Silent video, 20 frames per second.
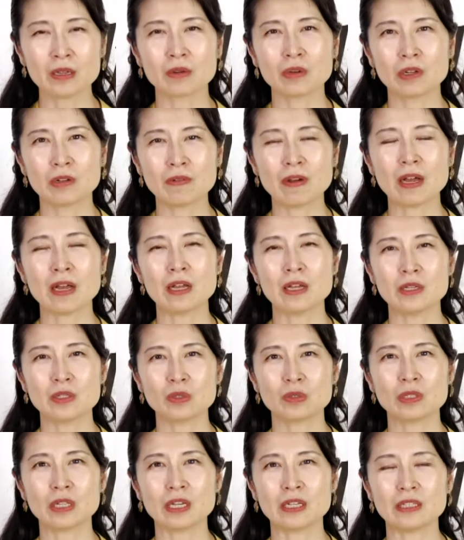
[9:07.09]
これは
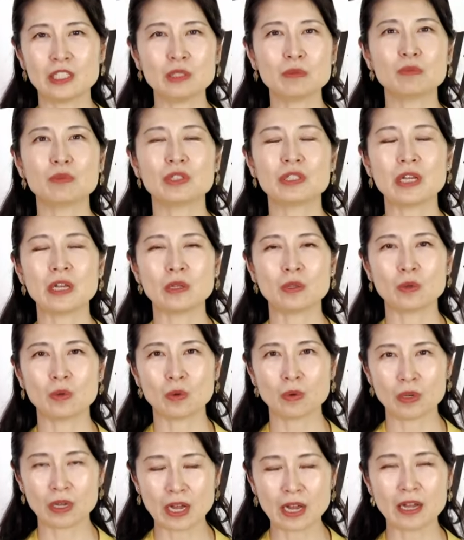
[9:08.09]
初代神武天
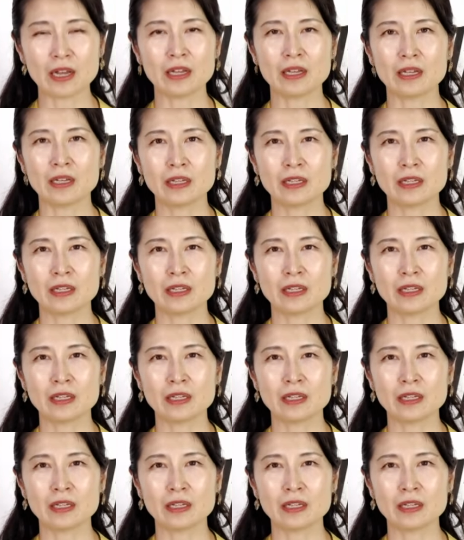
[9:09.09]
皇が